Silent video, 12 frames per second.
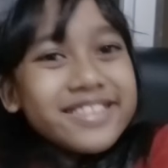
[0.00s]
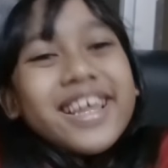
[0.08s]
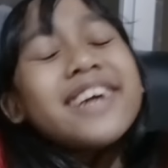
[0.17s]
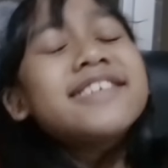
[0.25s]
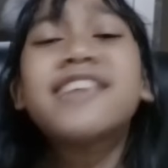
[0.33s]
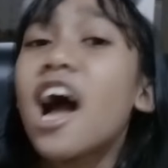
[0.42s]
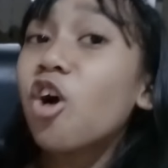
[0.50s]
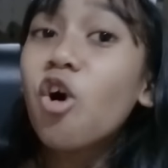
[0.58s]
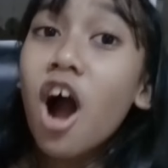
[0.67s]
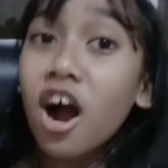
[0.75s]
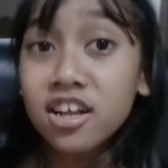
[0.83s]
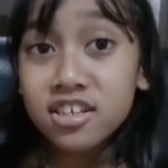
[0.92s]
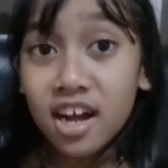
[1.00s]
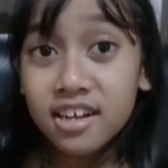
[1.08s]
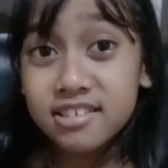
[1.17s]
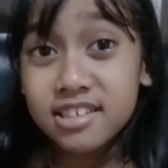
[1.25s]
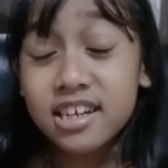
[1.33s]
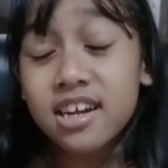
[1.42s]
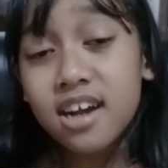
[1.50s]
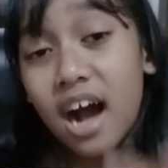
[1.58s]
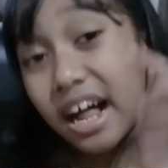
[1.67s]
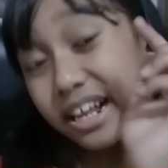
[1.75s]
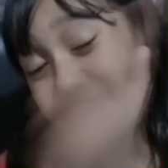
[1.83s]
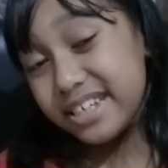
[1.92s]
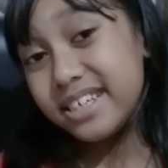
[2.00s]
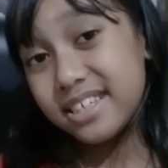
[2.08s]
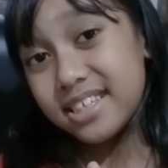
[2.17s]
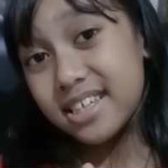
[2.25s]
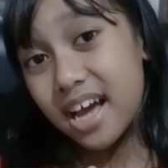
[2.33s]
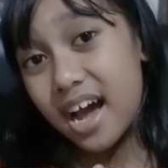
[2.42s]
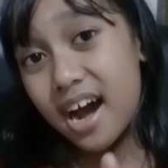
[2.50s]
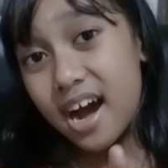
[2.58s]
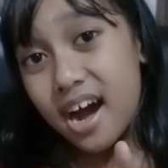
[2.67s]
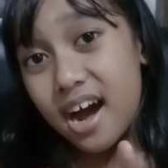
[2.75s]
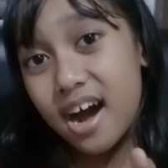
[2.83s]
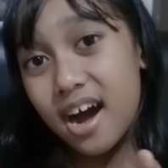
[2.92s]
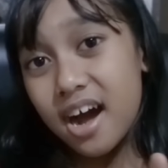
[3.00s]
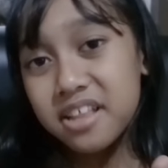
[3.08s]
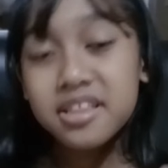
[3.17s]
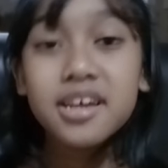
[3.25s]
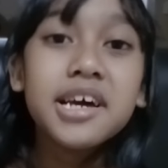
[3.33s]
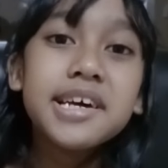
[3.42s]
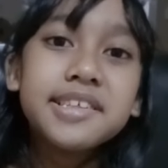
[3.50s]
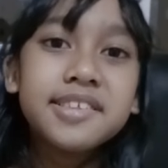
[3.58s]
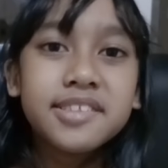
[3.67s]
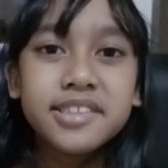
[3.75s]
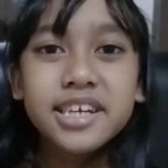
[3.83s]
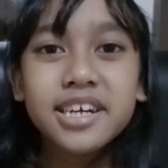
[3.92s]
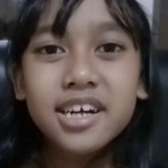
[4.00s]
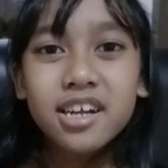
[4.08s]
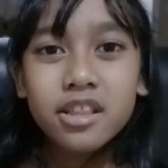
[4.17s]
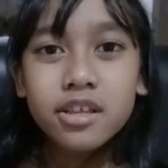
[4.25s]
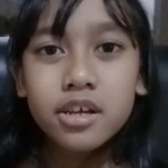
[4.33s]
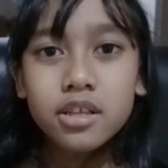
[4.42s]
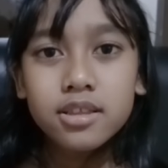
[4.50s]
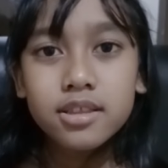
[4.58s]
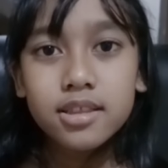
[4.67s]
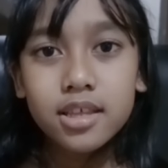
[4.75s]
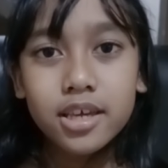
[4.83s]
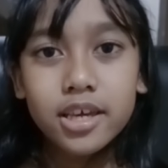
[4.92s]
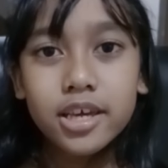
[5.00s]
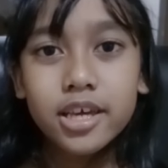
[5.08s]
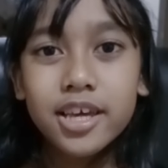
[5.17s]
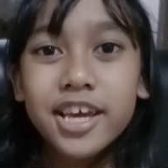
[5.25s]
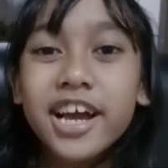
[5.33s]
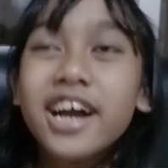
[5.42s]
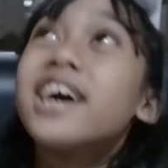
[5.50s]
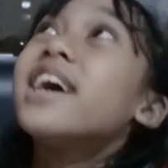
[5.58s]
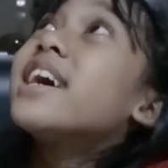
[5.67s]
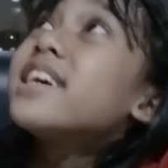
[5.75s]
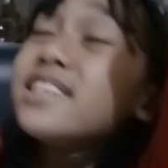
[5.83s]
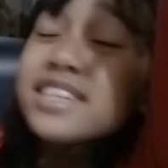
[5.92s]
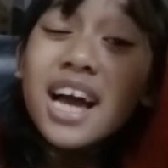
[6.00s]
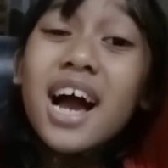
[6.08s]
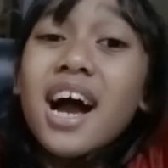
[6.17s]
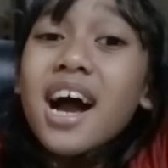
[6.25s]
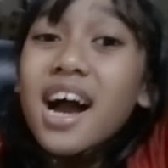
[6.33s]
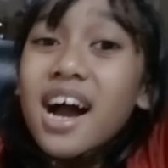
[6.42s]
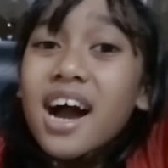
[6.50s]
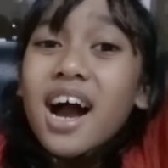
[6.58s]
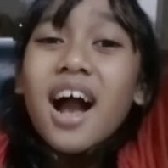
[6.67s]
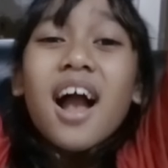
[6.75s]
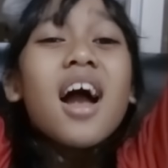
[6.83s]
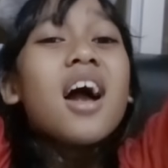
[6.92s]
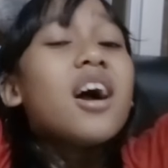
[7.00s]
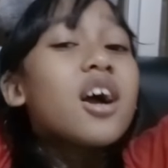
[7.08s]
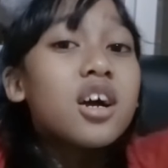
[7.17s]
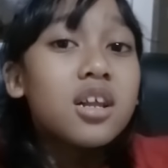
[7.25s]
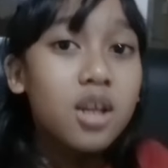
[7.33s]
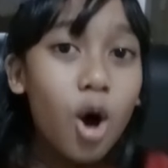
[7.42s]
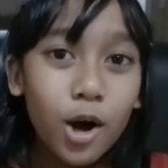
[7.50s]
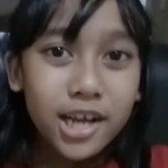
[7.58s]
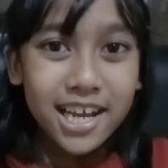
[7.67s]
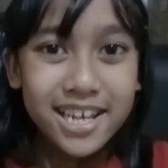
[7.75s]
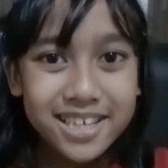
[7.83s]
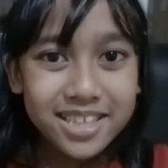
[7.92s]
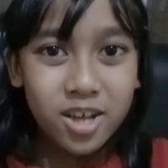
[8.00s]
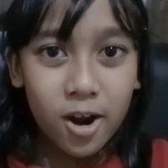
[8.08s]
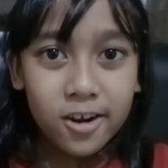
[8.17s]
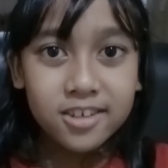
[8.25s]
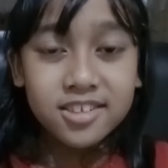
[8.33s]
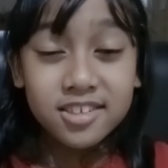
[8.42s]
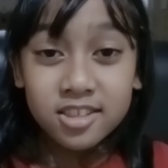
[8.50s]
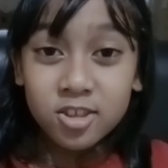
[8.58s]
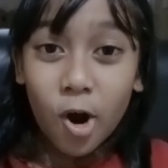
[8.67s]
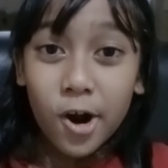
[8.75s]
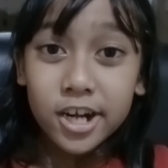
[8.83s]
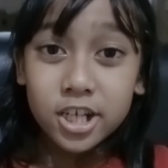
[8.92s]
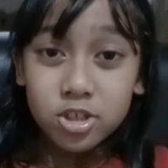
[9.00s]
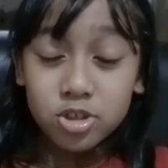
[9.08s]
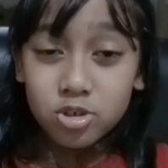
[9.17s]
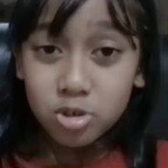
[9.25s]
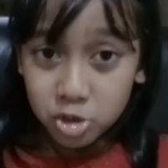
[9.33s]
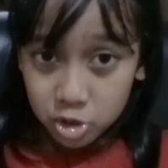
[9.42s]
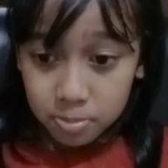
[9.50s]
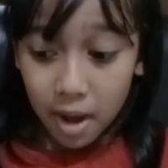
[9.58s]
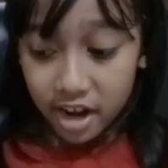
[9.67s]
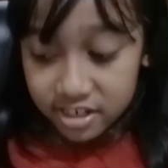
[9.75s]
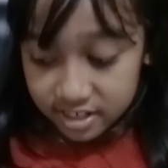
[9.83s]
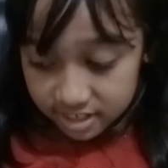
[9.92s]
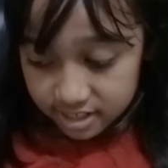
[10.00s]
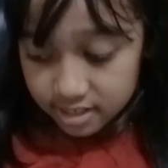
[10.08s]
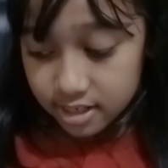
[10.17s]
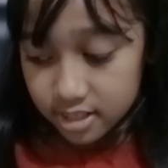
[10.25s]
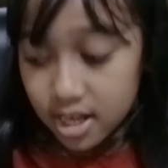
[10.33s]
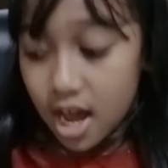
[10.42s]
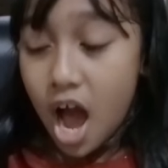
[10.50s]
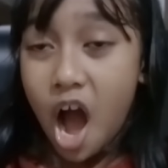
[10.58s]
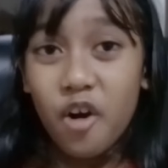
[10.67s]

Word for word: Next aku akan kasih kalian stiker dinding yang glow ini dark star itu tuh lucu banget.